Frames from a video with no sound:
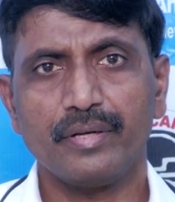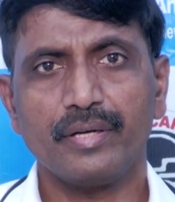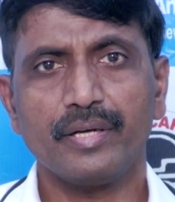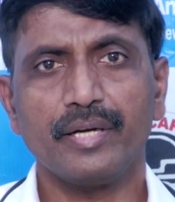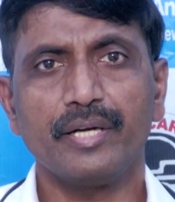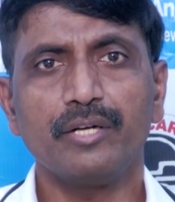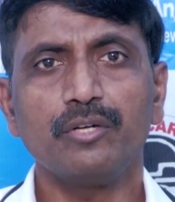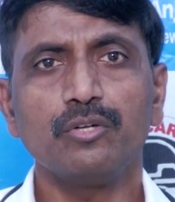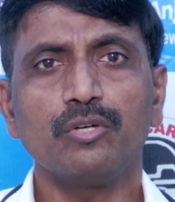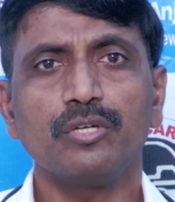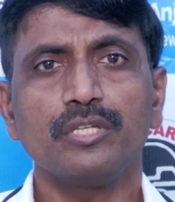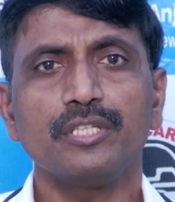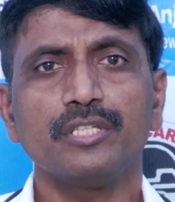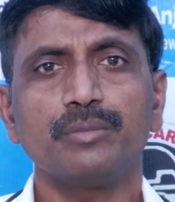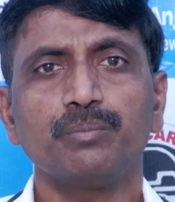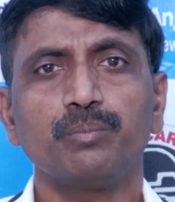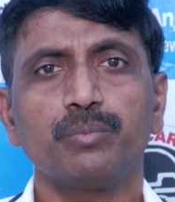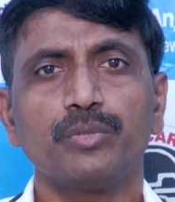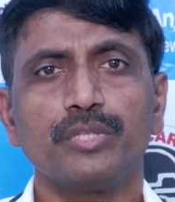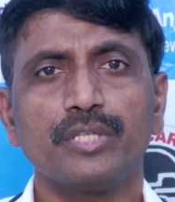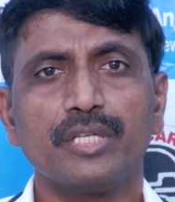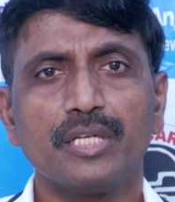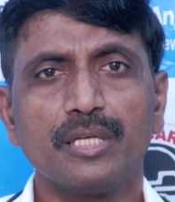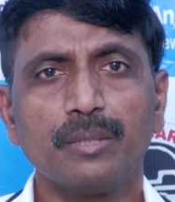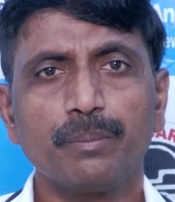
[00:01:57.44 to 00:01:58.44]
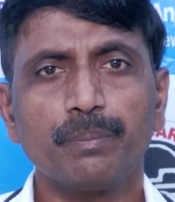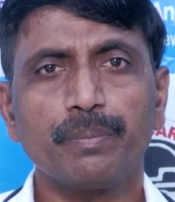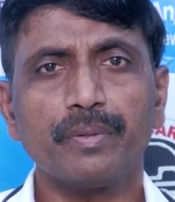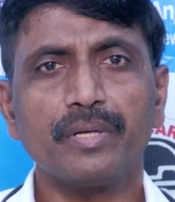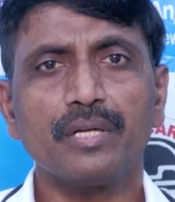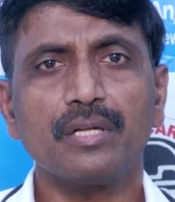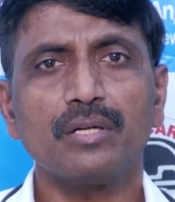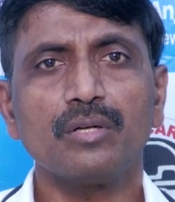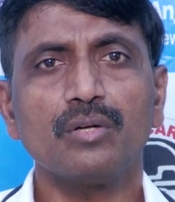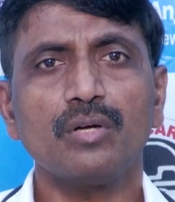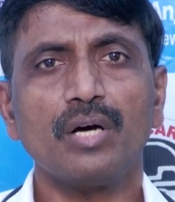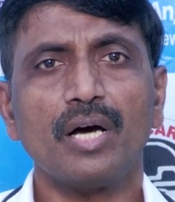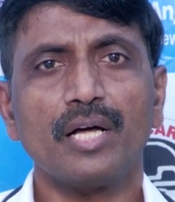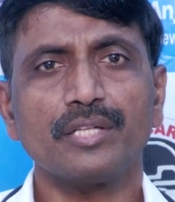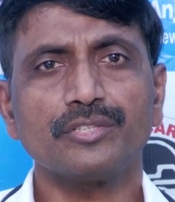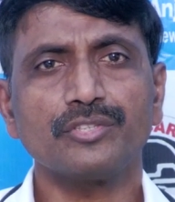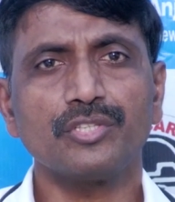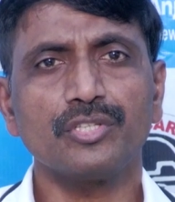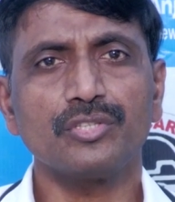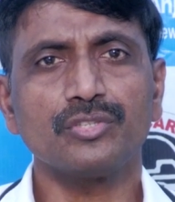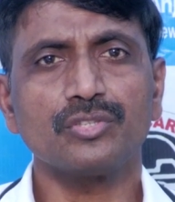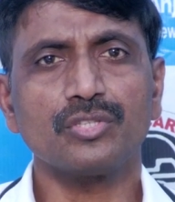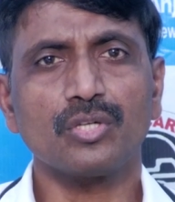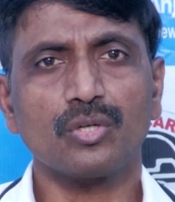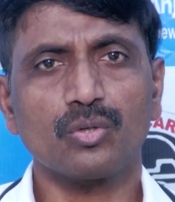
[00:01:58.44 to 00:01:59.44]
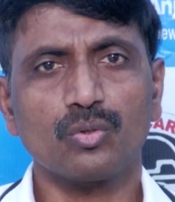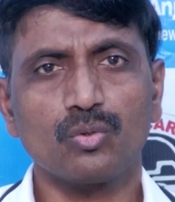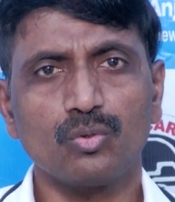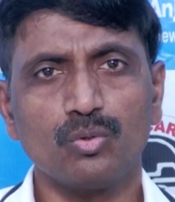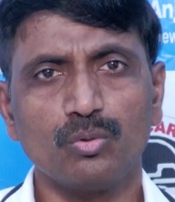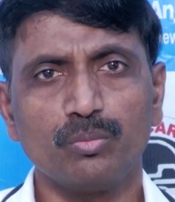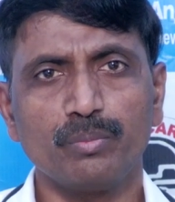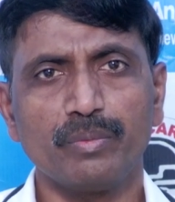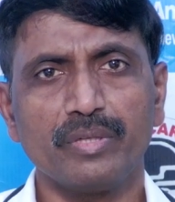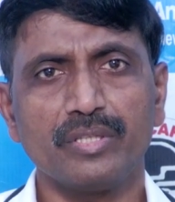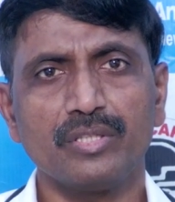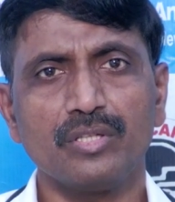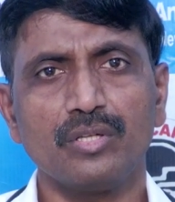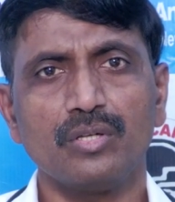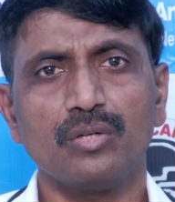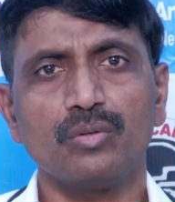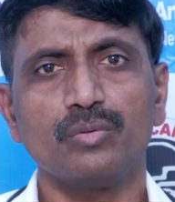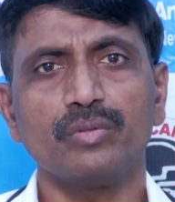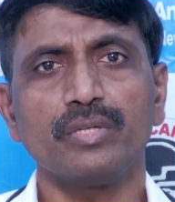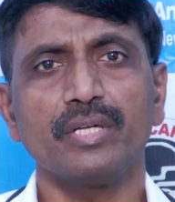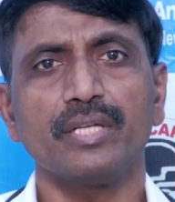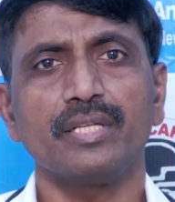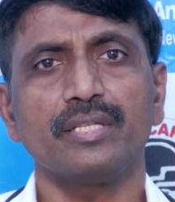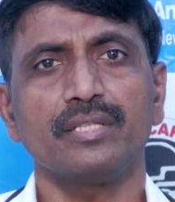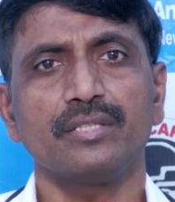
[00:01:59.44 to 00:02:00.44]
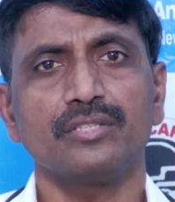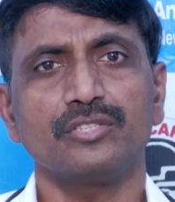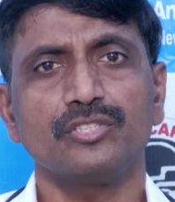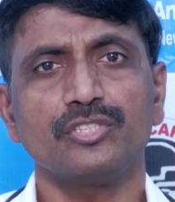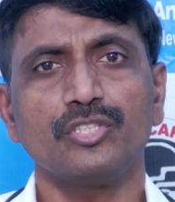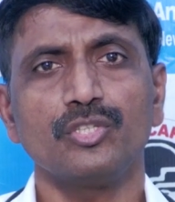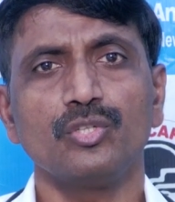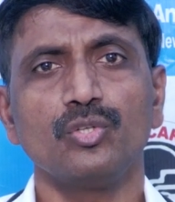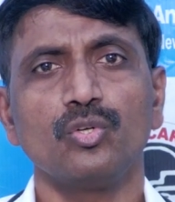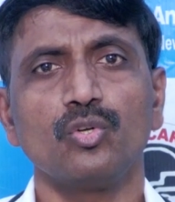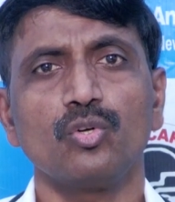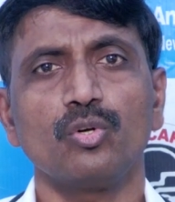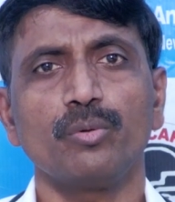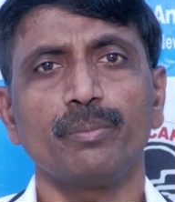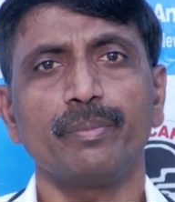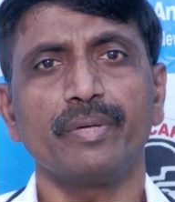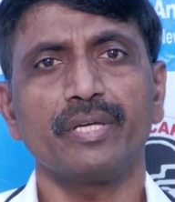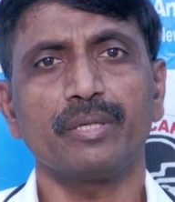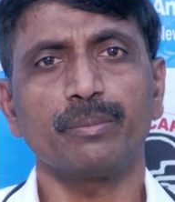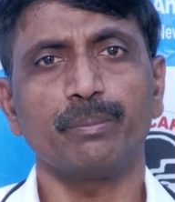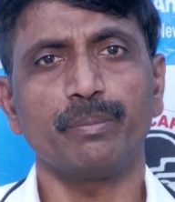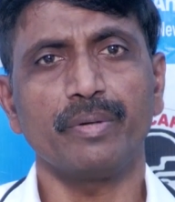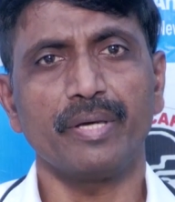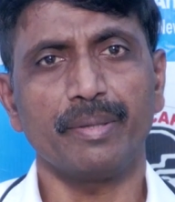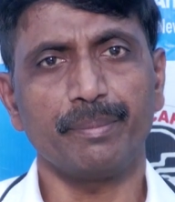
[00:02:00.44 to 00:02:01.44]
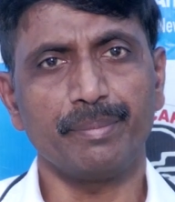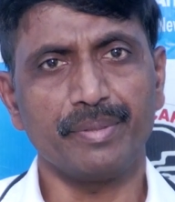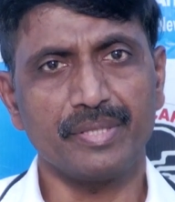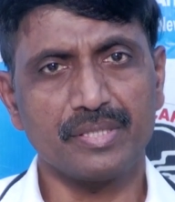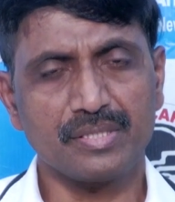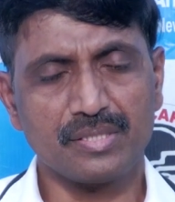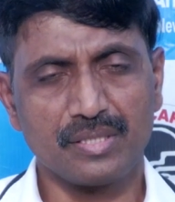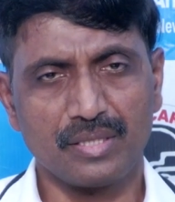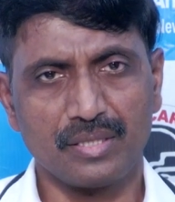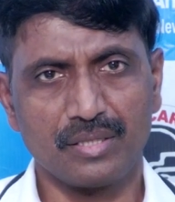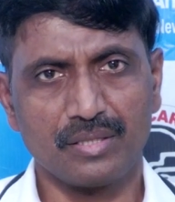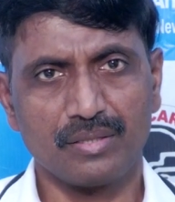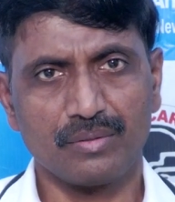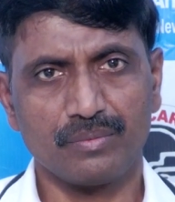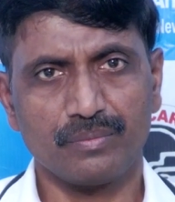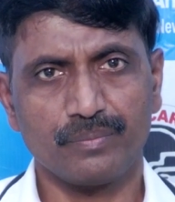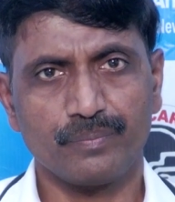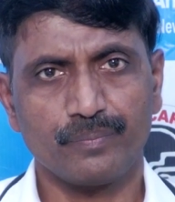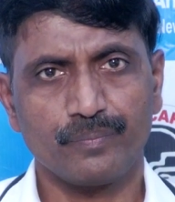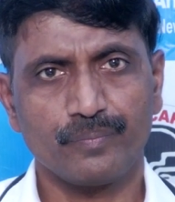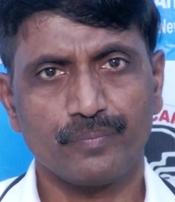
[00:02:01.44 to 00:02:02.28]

రెండోది పుట్టిన పిల్లల్లో అతి తక్కువ మందిలో ఉండేది సిండ్రోమిక్ బేబీస్ అంటాం